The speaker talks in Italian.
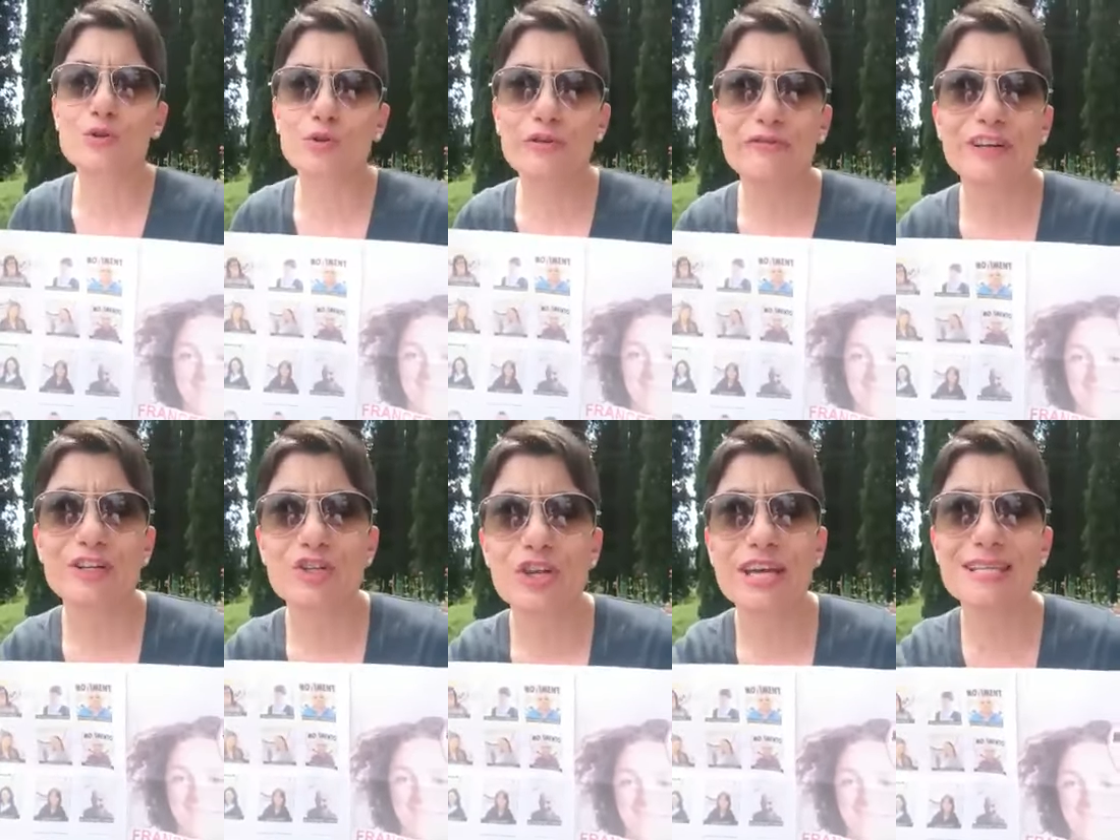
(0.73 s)
Sono
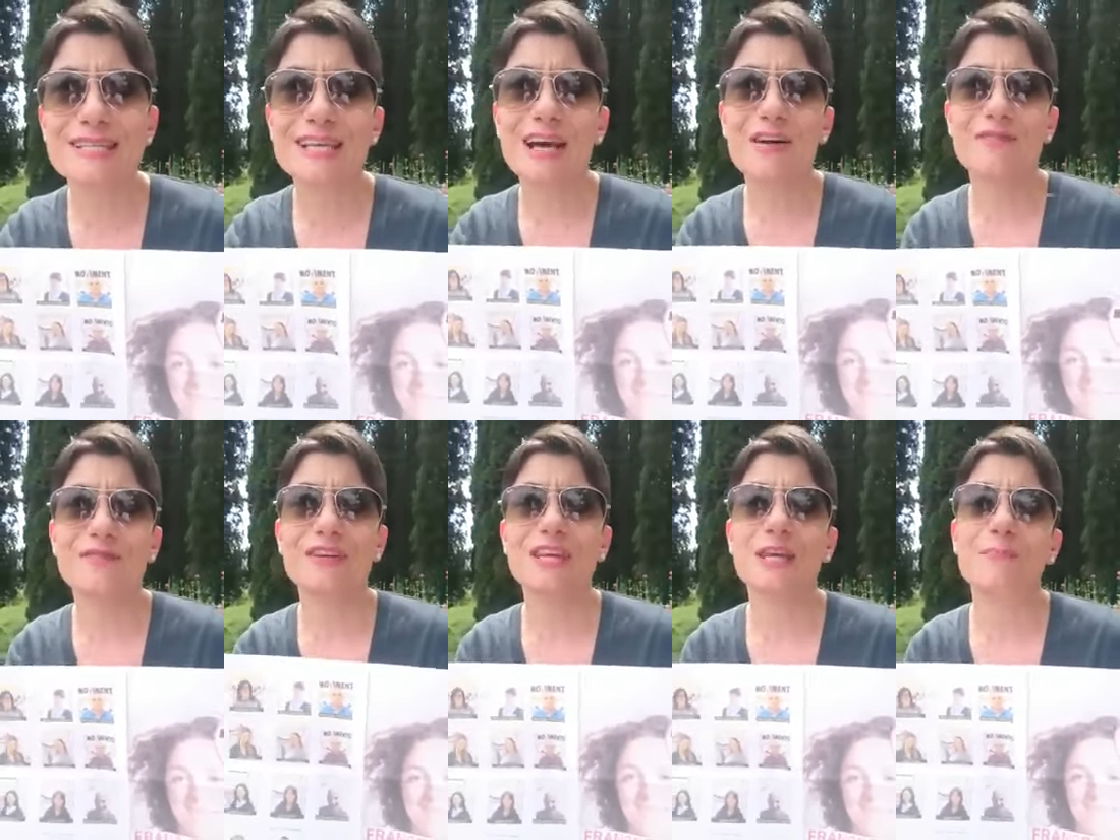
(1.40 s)
Francesca,
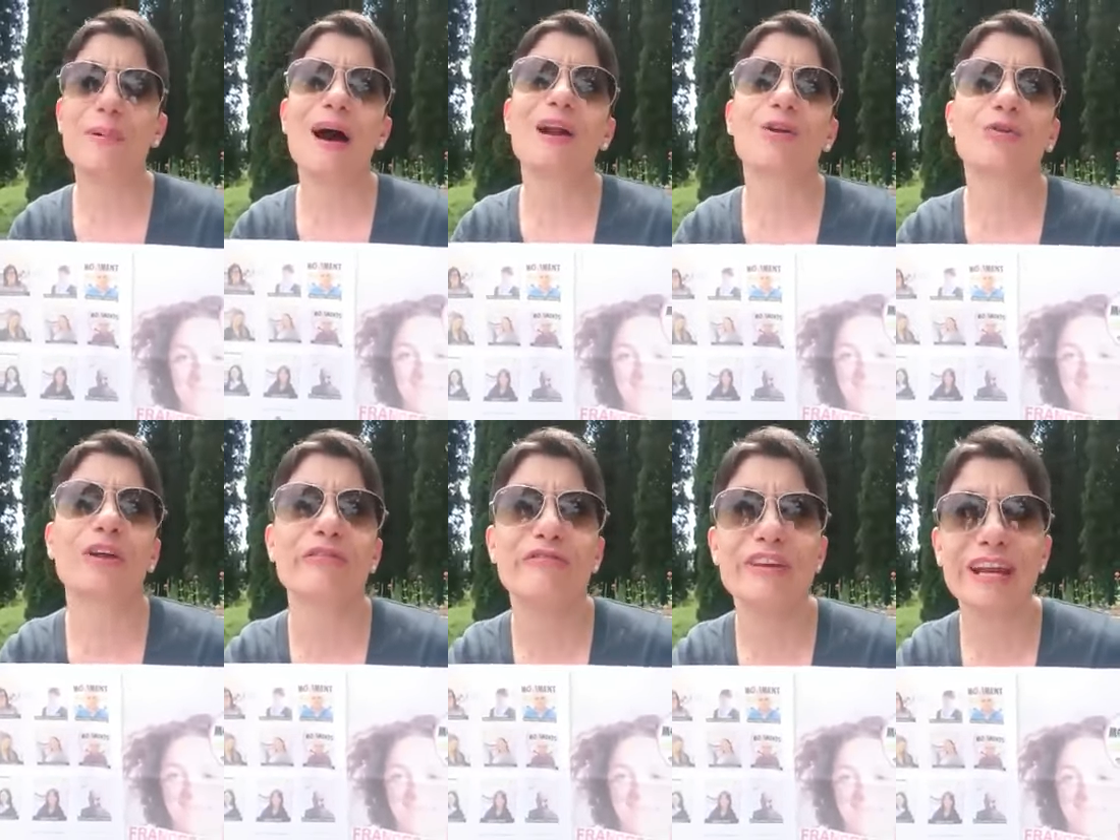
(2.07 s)
vi parlo
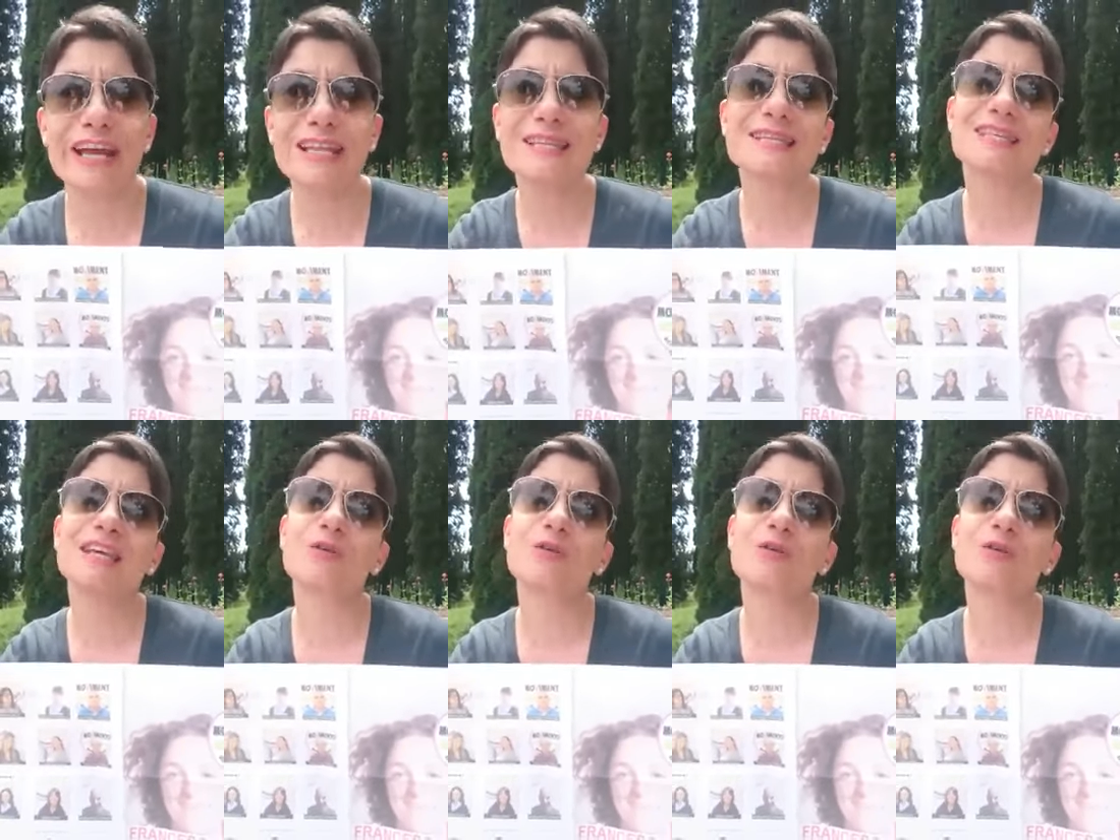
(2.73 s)
da Firenze,